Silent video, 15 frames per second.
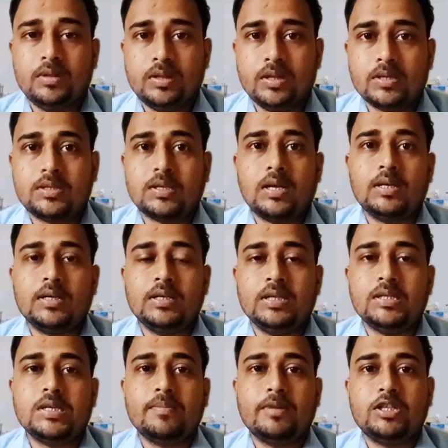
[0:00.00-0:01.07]
दस साल के
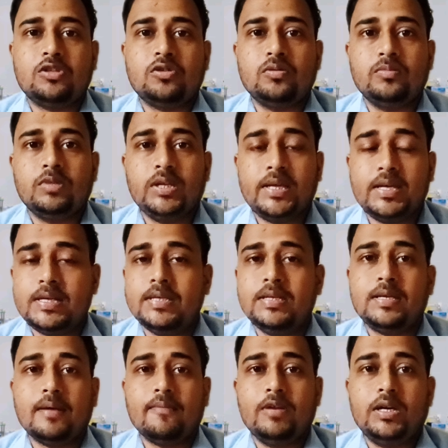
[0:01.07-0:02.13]
नीचे बच्चों में इन
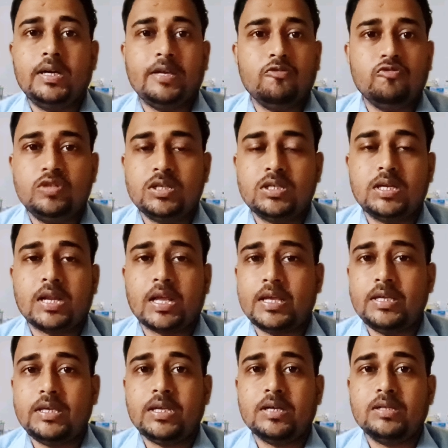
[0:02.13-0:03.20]
टैबलेट यूजेस
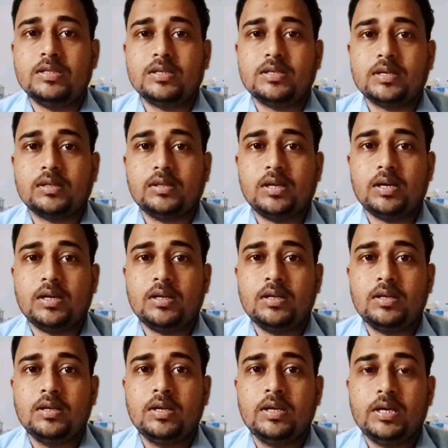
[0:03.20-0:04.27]
नहीं किया जा सकता है
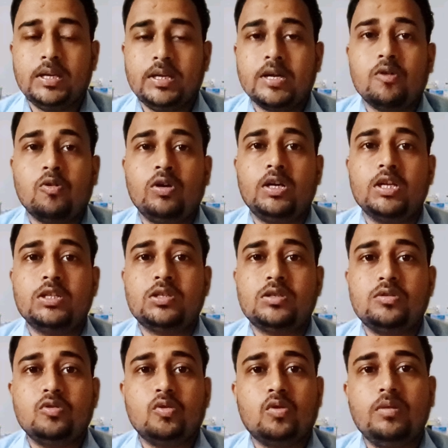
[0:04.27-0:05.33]
इनके कॉन्टेंट
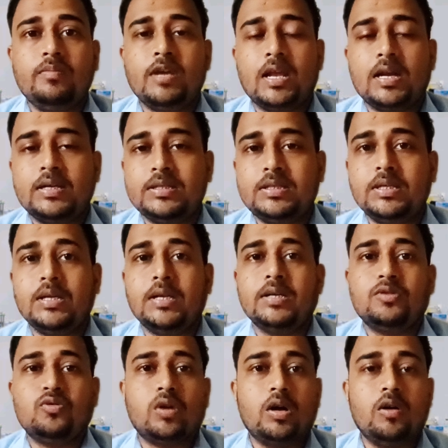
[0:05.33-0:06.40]
से जो कोई भी एलर्जिक रह
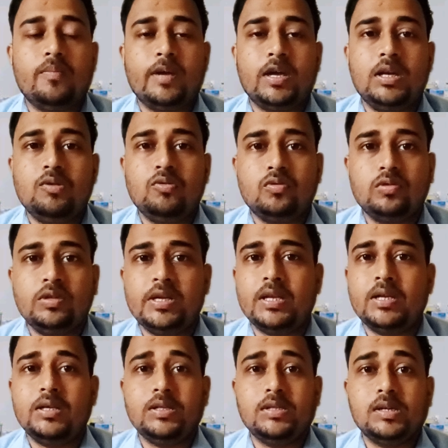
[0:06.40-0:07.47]
चुका हो पहले उनको दिया
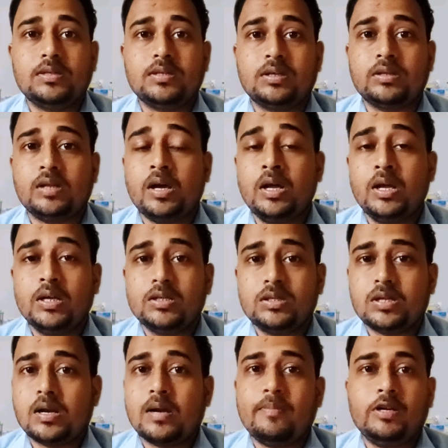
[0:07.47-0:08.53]
नहीं जा सकता
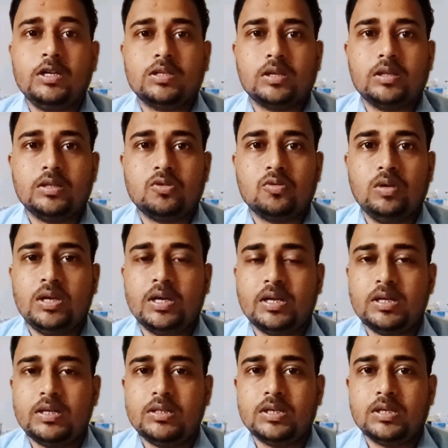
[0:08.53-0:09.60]
शराब के साथ इसको लिया
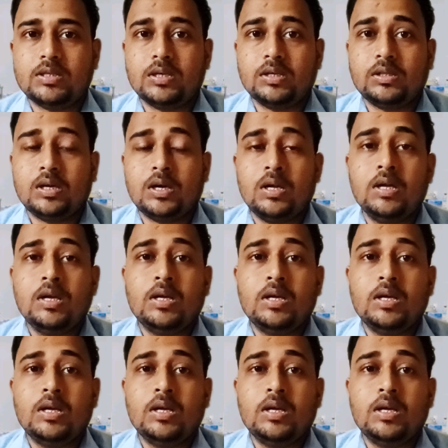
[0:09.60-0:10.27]
नहीं जा सकता